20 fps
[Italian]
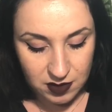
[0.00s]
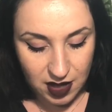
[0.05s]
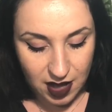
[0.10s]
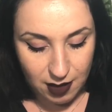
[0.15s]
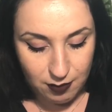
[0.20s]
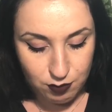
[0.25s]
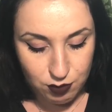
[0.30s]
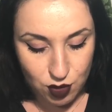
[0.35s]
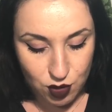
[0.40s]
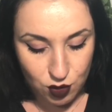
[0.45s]
È
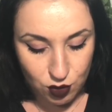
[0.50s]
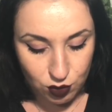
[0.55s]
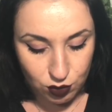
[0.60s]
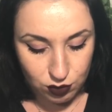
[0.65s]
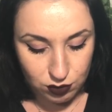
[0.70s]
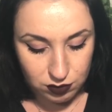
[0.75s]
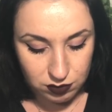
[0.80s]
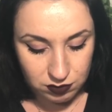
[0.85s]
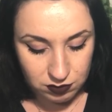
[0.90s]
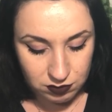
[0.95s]
blu.
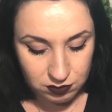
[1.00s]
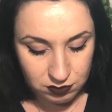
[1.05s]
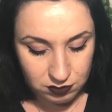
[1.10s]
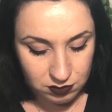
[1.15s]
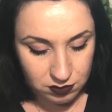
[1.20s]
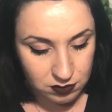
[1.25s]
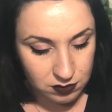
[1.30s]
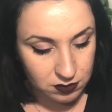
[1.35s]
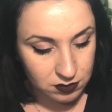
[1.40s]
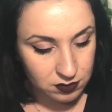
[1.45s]

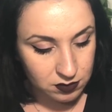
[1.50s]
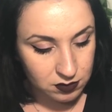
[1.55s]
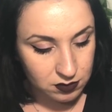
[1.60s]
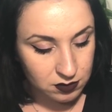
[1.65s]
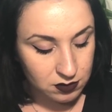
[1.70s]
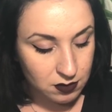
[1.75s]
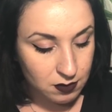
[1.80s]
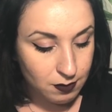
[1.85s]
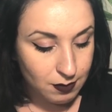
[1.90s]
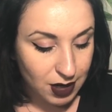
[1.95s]

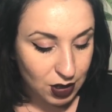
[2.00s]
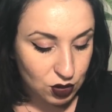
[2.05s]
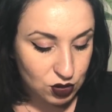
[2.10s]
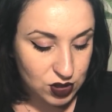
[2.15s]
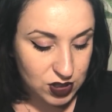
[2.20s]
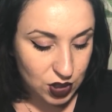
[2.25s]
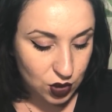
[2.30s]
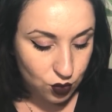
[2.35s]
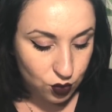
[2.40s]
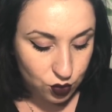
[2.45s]
Ma lo
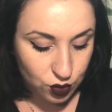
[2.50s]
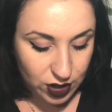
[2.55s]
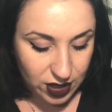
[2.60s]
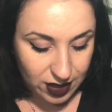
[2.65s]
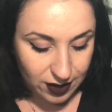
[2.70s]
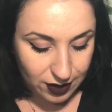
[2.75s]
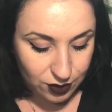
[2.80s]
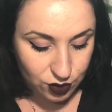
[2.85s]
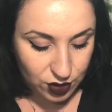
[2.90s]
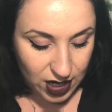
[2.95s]
01 era
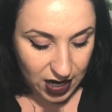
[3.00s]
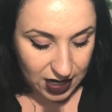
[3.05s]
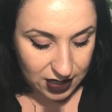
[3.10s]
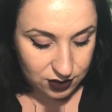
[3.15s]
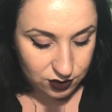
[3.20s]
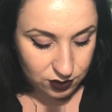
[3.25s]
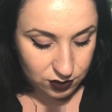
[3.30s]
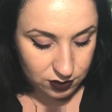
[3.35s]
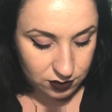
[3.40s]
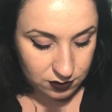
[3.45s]

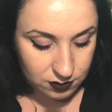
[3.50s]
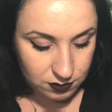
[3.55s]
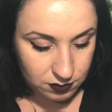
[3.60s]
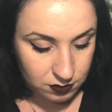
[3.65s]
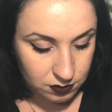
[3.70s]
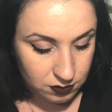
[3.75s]
dorato.